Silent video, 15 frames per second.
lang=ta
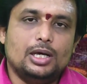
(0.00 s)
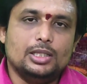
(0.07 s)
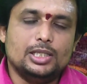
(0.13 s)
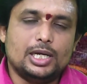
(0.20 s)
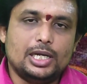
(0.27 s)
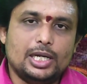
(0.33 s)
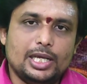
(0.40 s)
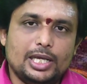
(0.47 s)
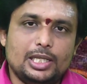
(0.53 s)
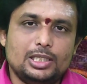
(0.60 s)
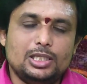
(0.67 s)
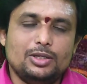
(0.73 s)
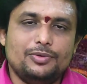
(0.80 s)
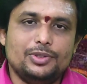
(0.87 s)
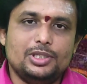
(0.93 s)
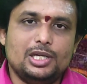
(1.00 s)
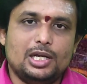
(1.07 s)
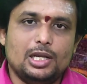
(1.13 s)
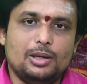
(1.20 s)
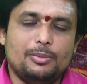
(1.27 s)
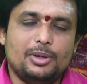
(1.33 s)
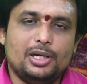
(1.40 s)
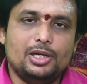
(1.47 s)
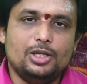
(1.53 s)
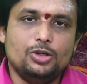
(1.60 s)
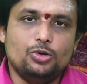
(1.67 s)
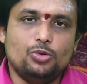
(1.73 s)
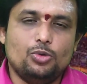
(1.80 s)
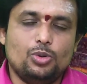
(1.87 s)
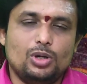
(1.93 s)
அந்த ரெண்டாயிரத்தி இருபத்தி நாலாம் ஆண்டு
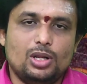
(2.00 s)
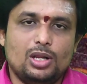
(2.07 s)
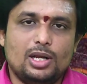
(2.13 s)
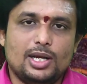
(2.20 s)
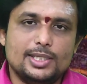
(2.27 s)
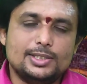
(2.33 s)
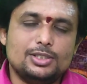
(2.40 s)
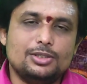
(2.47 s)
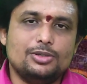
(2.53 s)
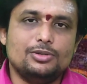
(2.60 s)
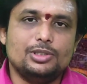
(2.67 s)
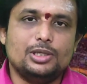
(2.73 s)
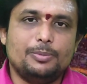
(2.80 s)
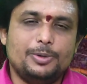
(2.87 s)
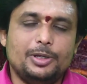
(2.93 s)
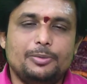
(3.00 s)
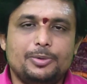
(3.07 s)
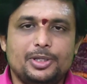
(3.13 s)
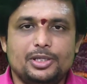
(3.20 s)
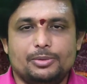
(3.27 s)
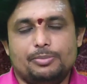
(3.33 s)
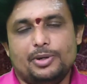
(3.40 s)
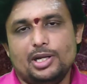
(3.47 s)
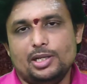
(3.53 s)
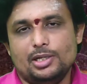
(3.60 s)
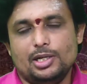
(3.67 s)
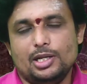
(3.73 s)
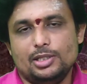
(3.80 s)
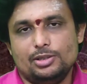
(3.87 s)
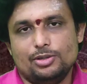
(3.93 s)
ஒவ்வொரு ராசிக்கும் எப்படி எப்படி
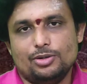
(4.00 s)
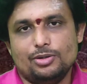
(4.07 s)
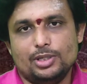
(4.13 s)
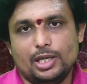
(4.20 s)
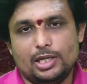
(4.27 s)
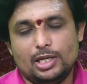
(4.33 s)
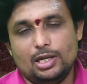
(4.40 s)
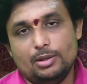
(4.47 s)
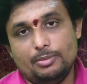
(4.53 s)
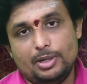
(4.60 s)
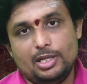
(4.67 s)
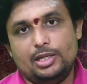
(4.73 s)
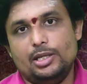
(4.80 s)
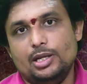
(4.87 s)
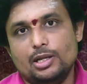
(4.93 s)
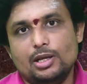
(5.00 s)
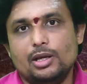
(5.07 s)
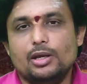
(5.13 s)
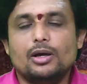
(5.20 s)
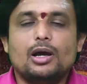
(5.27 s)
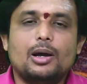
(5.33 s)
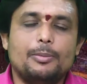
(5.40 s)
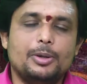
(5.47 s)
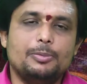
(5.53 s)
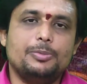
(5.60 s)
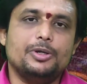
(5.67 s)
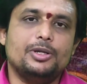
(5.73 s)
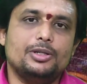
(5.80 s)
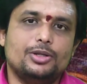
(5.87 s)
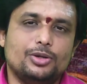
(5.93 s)
பலன்களை தரும் என்னென்ன மாதிரியான
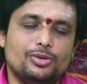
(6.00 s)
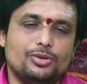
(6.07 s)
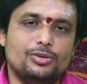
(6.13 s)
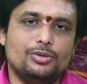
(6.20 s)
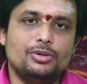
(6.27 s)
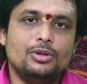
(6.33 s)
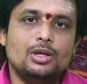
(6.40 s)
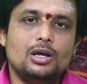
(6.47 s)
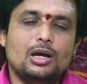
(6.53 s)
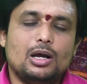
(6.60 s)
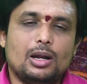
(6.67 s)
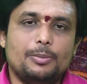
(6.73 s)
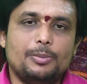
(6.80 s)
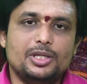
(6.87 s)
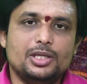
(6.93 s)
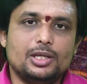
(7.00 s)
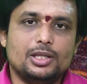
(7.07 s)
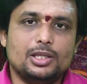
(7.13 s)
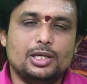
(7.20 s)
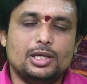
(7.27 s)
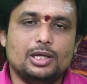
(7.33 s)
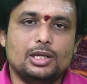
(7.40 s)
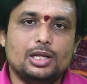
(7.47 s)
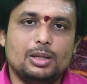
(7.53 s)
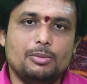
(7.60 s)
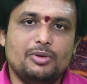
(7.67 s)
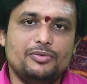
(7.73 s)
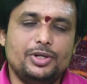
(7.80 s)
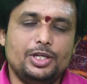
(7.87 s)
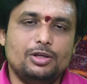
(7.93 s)
அமைப்புகள் இருக்கும் அப்படிங்கிறத
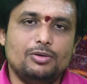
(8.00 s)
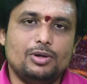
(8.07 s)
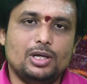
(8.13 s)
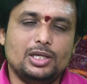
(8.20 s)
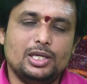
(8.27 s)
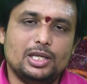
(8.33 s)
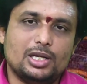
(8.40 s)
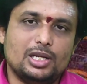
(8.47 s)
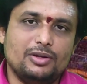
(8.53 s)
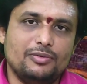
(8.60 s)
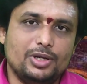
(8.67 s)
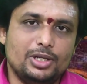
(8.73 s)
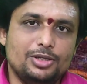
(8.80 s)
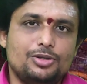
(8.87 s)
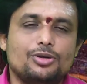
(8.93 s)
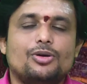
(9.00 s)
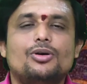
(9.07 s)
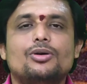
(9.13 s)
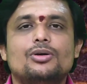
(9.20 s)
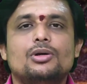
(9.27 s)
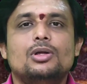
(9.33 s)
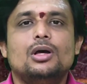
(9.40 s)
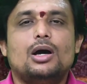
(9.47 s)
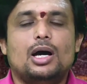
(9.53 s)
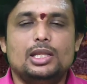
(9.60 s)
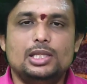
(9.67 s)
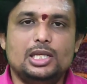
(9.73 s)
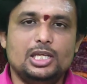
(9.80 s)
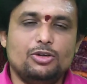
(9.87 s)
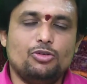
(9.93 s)
நம்ம வீடியோவாக ஏற்கனவே வெளியிட்டிருக்கோம்
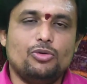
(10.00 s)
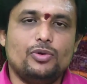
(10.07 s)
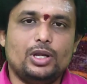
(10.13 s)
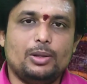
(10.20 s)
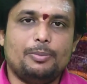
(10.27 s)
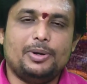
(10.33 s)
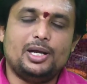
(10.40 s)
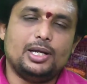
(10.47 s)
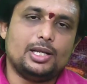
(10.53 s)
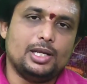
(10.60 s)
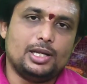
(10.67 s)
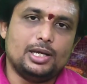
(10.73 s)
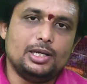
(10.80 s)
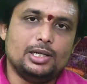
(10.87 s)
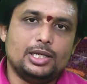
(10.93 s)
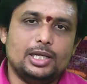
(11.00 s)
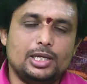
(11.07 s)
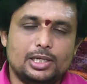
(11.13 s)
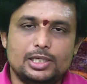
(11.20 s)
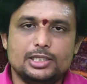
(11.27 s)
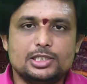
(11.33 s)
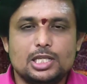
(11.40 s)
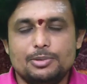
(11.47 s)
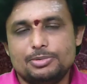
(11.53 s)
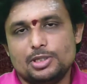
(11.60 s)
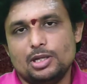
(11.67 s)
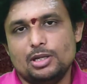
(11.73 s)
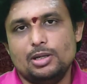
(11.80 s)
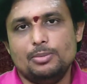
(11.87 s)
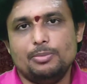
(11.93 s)
அது நீங்கள் ஒரு வேளை பார்க்கலன்னா கீழே
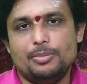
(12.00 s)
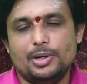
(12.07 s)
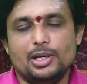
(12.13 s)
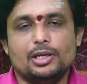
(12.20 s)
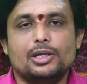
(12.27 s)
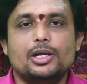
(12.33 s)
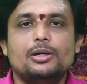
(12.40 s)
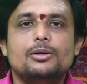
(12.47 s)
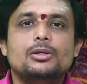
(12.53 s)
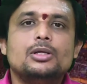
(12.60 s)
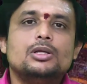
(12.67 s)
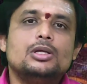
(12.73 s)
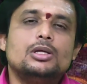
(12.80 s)
டிஸ்கிரிப்ஷனில் பாருங்கள்